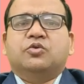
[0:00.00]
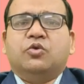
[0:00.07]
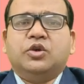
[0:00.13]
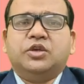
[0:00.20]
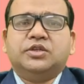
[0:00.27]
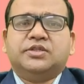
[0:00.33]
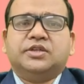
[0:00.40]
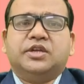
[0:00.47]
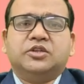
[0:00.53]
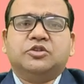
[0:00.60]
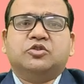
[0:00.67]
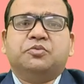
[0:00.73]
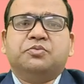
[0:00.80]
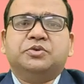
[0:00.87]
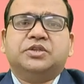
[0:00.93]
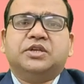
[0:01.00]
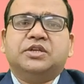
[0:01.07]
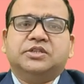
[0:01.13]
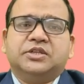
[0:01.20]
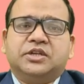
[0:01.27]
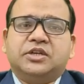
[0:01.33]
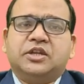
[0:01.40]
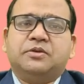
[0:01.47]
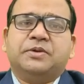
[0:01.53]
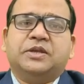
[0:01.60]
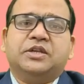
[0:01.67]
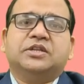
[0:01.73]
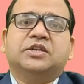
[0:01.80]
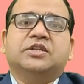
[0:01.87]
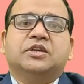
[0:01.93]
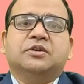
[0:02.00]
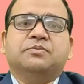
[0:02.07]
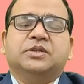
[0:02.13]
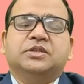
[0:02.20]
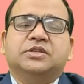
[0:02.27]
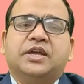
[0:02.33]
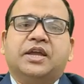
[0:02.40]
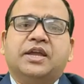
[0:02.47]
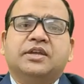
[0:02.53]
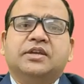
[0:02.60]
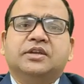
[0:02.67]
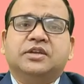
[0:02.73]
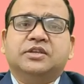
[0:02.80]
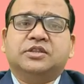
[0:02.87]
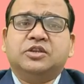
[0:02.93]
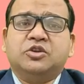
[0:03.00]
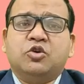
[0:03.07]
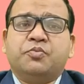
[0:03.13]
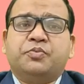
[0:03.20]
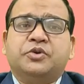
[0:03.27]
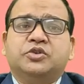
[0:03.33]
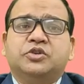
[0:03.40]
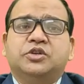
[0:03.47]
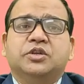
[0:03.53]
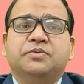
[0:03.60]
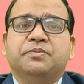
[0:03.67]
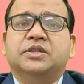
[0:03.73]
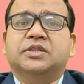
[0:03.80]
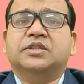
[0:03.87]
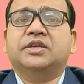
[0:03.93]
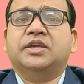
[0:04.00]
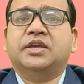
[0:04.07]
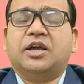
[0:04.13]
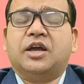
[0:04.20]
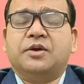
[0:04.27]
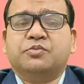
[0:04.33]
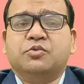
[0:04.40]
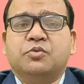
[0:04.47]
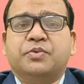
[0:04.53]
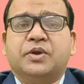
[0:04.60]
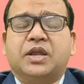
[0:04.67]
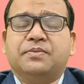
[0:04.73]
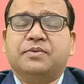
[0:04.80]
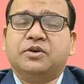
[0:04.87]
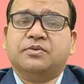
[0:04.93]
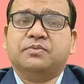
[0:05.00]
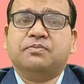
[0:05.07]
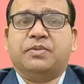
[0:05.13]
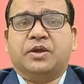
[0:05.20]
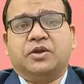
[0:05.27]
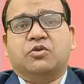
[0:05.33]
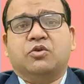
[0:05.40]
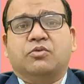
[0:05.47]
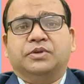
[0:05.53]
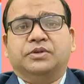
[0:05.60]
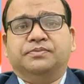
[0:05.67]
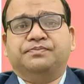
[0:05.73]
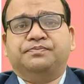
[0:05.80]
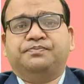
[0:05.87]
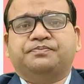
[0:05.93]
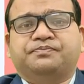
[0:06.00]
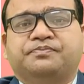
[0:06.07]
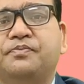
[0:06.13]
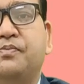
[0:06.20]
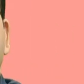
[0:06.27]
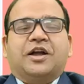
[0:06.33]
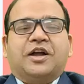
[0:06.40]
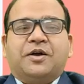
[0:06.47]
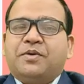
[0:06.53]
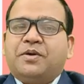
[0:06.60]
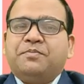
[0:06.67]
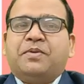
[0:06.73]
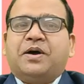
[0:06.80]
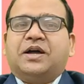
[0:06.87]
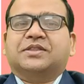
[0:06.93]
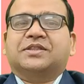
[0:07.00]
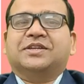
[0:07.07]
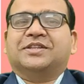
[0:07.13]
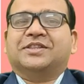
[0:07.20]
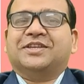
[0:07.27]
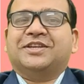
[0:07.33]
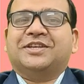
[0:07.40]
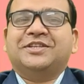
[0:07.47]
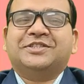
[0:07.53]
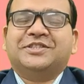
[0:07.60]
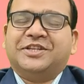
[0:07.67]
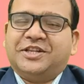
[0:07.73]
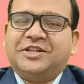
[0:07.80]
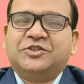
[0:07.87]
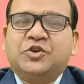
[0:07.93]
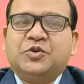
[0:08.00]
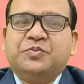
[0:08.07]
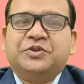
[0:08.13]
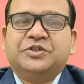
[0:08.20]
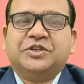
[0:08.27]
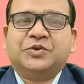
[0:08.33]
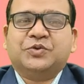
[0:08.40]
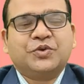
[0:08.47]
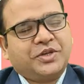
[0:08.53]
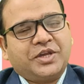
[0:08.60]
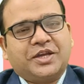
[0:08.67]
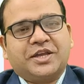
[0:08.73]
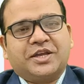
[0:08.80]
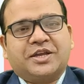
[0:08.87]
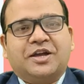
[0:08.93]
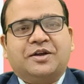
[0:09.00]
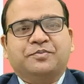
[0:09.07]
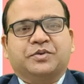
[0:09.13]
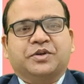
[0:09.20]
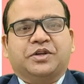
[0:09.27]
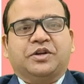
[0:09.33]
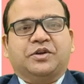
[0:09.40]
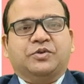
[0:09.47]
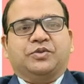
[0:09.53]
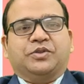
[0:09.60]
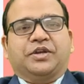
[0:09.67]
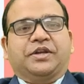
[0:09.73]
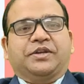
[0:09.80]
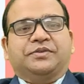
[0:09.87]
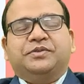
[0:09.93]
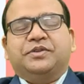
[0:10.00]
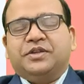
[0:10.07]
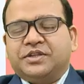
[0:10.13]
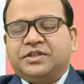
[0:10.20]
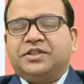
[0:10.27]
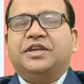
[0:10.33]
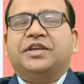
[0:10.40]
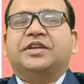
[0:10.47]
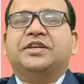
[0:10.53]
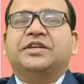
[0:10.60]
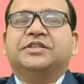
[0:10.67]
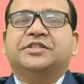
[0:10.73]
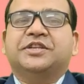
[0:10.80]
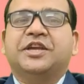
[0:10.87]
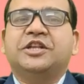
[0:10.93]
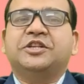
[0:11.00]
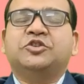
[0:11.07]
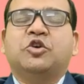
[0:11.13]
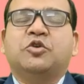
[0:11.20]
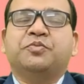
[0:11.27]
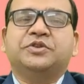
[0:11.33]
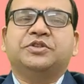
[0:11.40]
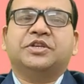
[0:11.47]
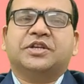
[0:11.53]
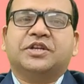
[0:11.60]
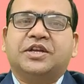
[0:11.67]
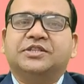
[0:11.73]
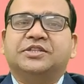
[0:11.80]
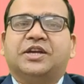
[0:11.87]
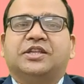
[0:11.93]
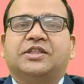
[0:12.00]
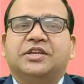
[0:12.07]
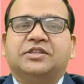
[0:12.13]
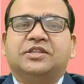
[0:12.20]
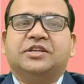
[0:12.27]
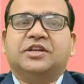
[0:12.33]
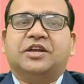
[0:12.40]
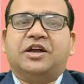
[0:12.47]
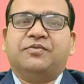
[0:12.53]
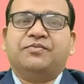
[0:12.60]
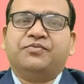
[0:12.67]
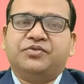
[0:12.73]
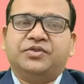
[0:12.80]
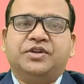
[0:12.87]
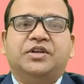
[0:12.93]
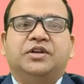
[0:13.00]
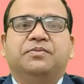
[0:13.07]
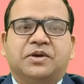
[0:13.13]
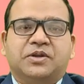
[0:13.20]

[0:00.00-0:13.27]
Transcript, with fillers: कोई सेल्स ऑफिसर जनरल मैनेजर तक बन जाए इतनी अपॉर्चुनिटी मिलती है आपको प्राइवेट बैंकों में अब हम बात करते हैं कि सेल्स ऑफिसर को क्या क्या काम करना होता है देखिए सेल्स ऑफिसर का ज्यादातर काम फील्ड